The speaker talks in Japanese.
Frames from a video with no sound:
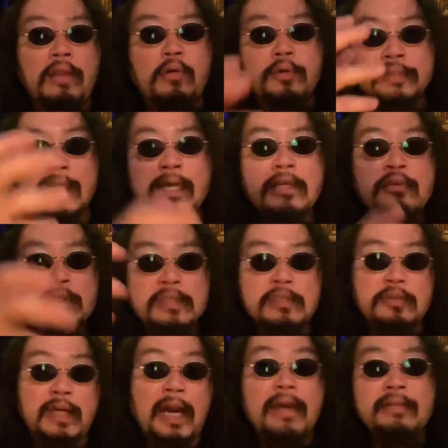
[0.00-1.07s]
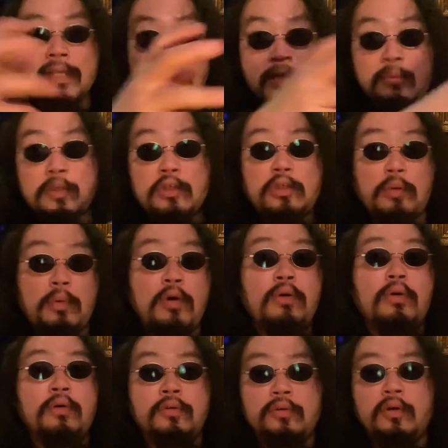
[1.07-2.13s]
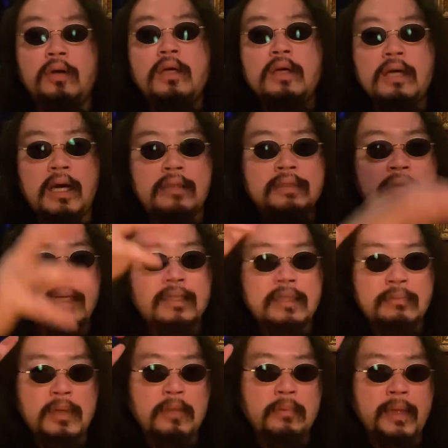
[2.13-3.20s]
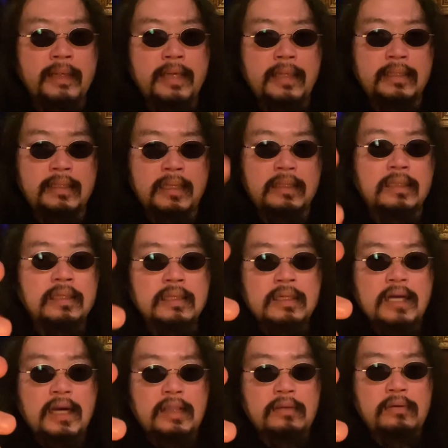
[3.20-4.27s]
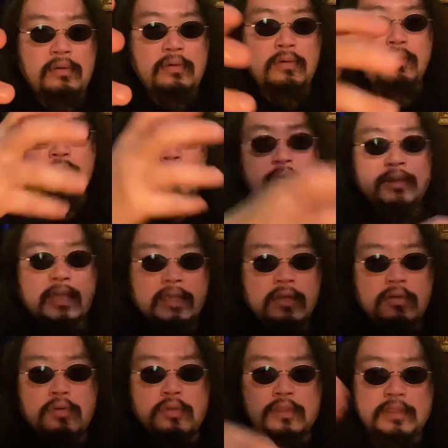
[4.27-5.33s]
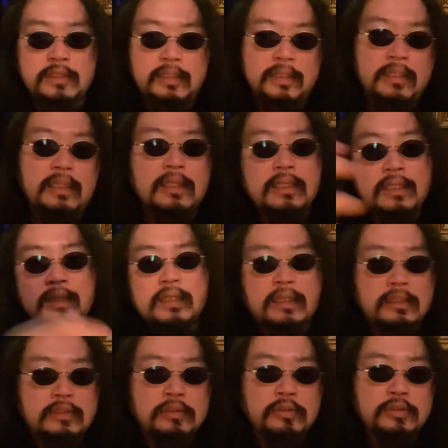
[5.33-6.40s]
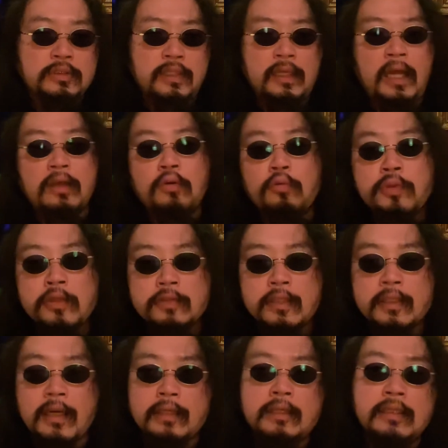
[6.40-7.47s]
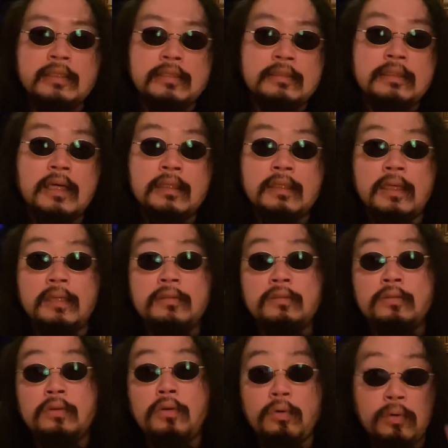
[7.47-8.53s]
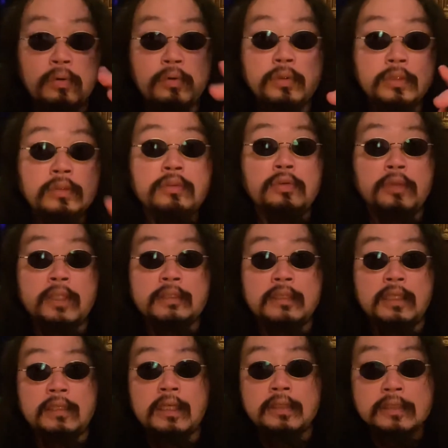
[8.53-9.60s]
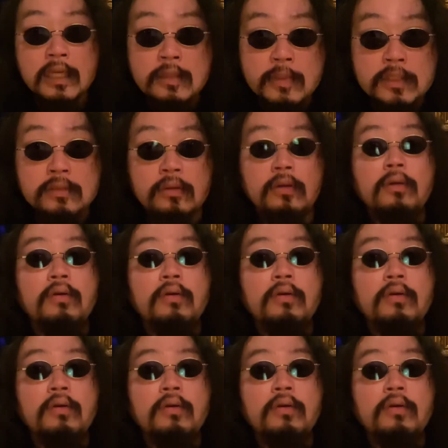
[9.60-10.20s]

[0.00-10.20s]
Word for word: お酒の位置を変えるだけでもいいと思う。本当最近目の前にあったこのお酒をこっちに移動するだけ、こんなお酒あったんですかと結構言うお客さんがたくさんいますよ。